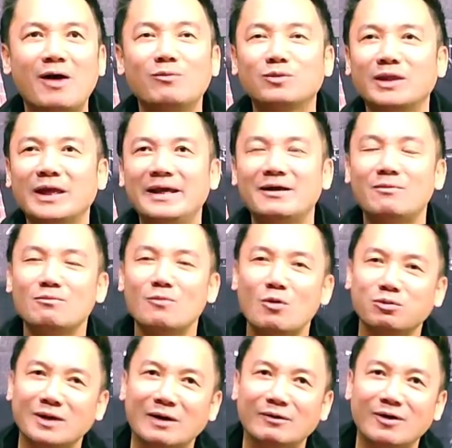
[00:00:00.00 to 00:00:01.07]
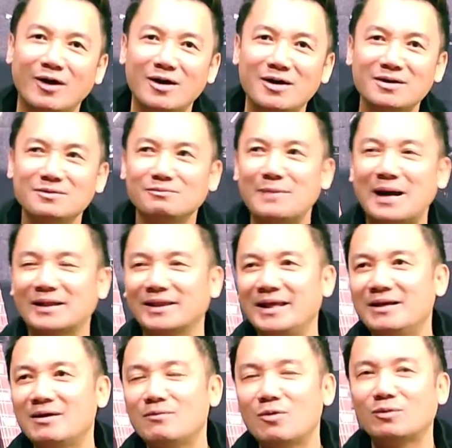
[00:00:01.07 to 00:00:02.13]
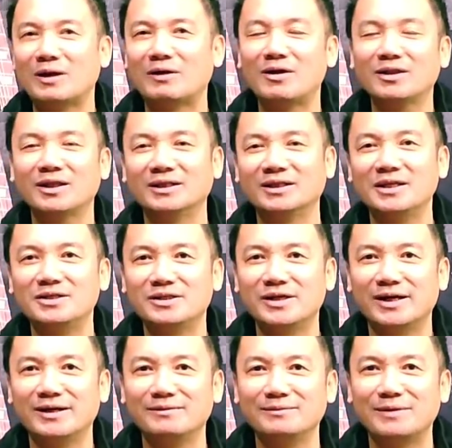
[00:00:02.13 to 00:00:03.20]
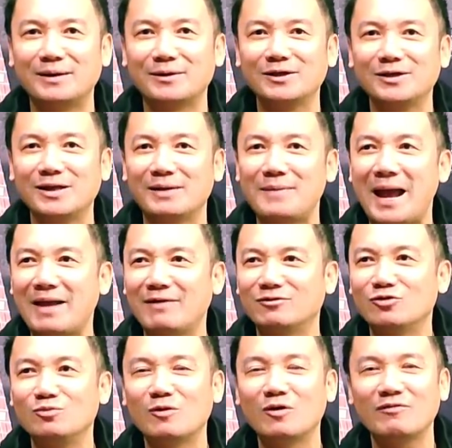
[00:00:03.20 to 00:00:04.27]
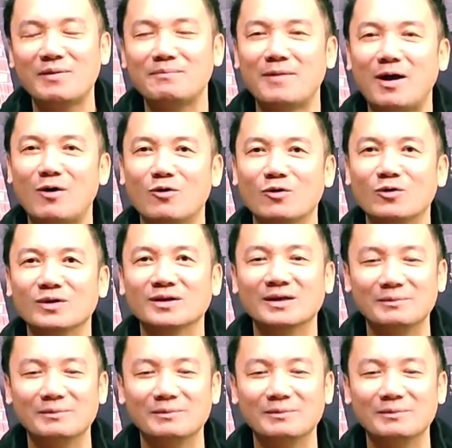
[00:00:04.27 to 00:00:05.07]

ông tiên ông bụt nào đó bà tiên ông bụt nào đó từ trên trời mà coi như là ban xuống một cái phép bầu